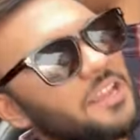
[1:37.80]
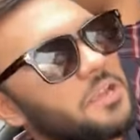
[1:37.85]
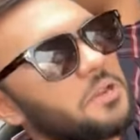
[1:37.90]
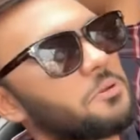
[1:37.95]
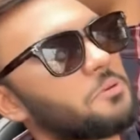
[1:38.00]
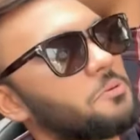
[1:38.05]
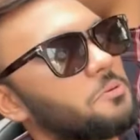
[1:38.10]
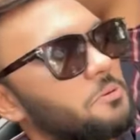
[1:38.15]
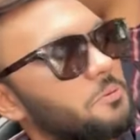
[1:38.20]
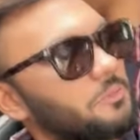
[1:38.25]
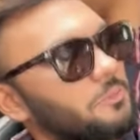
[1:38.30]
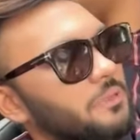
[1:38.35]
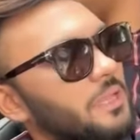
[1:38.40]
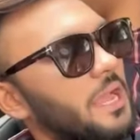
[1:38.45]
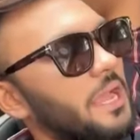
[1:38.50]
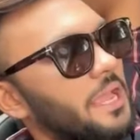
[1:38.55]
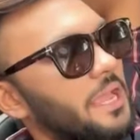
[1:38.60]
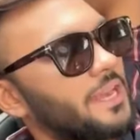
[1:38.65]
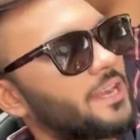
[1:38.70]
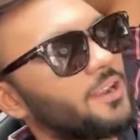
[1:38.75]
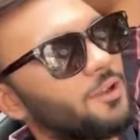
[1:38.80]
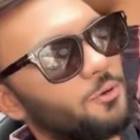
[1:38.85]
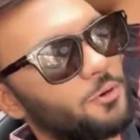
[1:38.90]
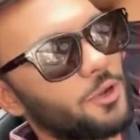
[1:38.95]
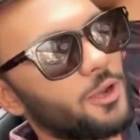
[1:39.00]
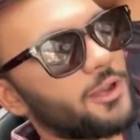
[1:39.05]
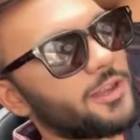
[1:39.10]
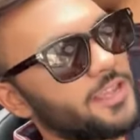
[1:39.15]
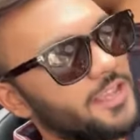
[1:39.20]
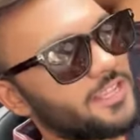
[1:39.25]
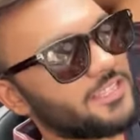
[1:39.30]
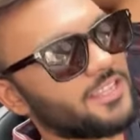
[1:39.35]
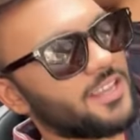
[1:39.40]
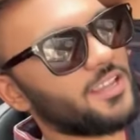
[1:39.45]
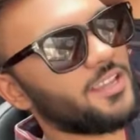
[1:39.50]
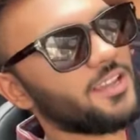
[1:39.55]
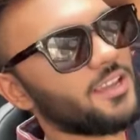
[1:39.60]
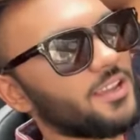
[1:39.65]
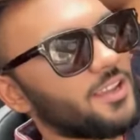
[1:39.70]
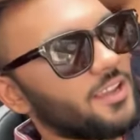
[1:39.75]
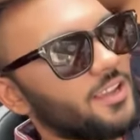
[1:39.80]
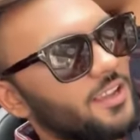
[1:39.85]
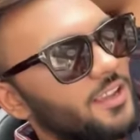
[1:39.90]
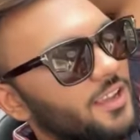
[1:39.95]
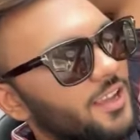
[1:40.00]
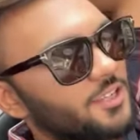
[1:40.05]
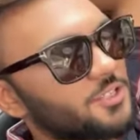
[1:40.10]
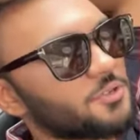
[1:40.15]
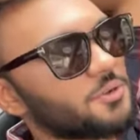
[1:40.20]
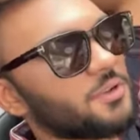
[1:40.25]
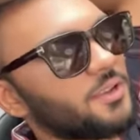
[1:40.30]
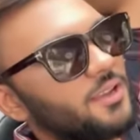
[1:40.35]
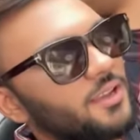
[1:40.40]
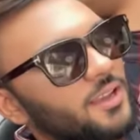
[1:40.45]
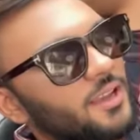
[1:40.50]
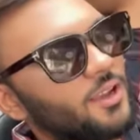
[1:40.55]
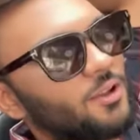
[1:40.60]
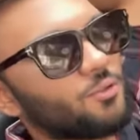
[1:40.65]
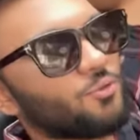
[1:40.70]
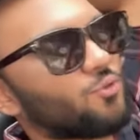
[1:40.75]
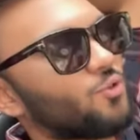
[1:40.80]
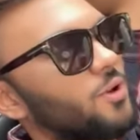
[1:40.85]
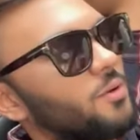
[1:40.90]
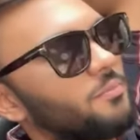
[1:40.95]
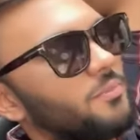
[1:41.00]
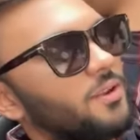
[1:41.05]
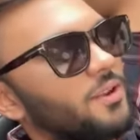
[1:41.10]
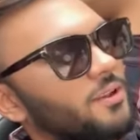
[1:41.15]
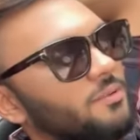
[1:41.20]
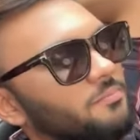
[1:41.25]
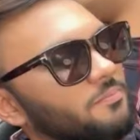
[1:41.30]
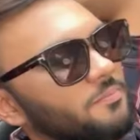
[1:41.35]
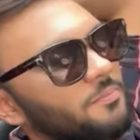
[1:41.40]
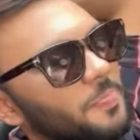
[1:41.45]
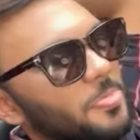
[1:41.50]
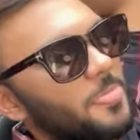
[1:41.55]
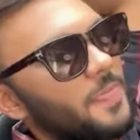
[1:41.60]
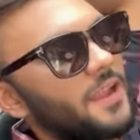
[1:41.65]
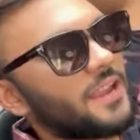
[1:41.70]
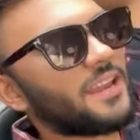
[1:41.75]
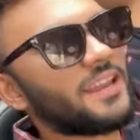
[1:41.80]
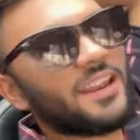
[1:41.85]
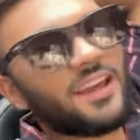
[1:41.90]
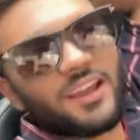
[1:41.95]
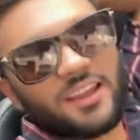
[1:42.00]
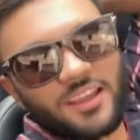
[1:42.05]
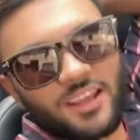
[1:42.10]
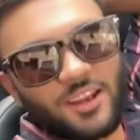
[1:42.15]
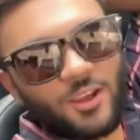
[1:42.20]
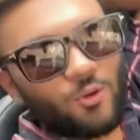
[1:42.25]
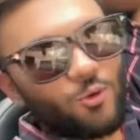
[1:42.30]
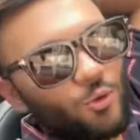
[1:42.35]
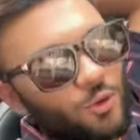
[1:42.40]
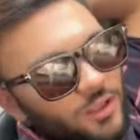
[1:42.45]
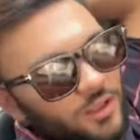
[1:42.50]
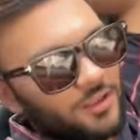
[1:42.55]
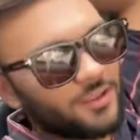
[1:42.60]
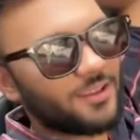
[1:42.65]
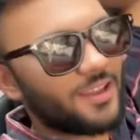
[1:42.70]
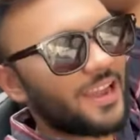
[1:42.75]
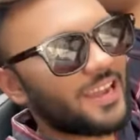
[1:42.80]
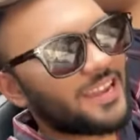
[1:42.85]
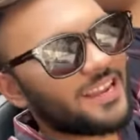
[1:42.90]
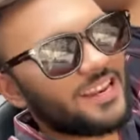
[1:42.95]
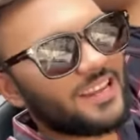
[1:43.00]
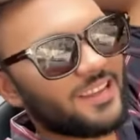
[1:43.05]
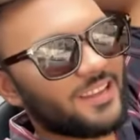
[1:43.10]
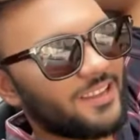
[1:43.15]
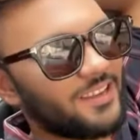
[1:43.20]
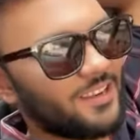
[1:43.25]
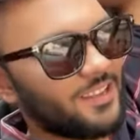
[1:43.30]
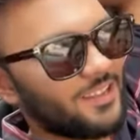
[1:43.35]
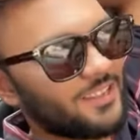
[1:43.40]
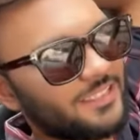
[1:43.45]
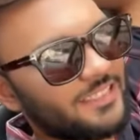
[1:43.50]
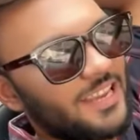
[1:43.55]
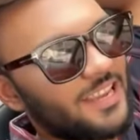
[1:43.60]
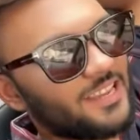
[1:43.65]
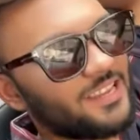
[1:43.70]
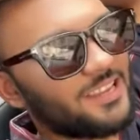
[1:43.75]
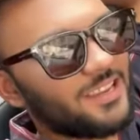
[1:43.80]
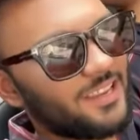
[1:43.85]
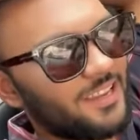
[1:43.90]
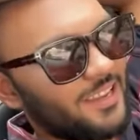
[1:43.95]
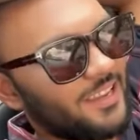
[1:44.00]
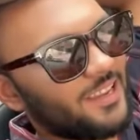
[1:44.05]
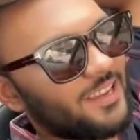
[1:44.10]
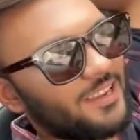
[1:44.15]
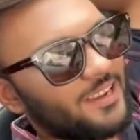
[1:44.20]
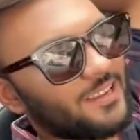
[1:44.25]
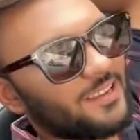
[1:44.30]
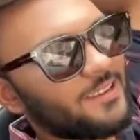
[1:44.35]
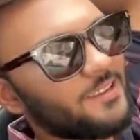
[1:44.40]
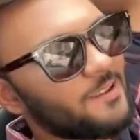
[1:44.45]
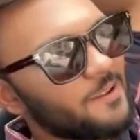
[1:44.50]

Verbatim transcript: কেন আগেরটা ওরে নিয়ে যাই আসলে এখন তো আমরা আকেলে আকেলে ঘুরি আকেলে আকেলে যাই এই আর কি